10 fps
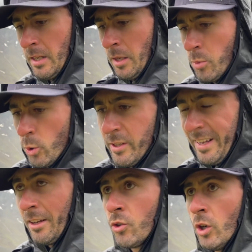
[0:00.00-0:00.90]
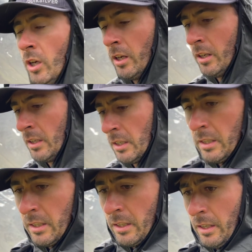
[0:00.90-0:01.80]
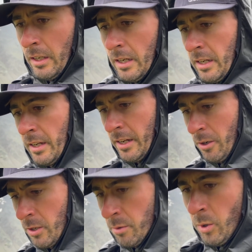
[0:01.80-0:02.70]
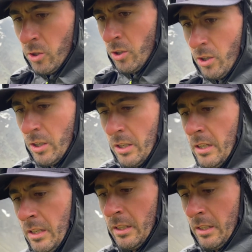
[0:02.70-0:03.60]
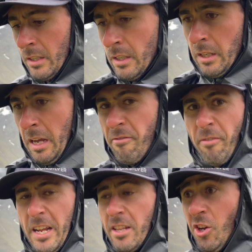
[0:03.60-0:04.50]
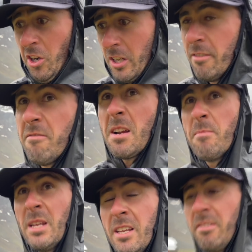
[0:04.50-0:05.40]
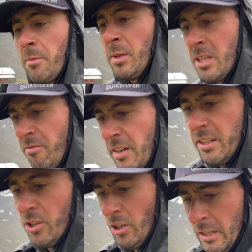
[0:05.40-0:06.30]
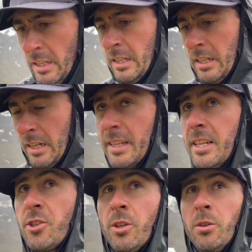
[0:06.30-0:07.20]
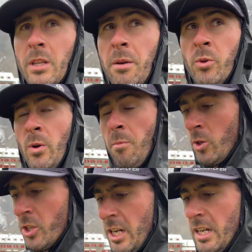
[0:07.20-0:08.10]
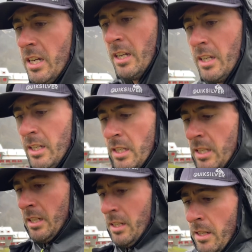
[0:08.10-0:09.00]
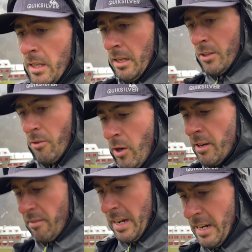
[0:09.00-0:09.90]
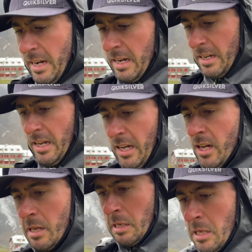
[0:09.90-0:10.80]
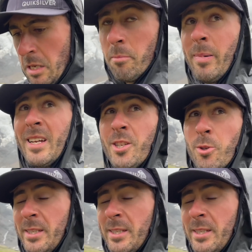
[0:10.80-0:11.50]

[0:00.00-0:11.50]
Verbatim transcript: più di tanto a ogni modo è freddo veramente veramente freddo adesso devo darmi una mossa devo arrivare al passo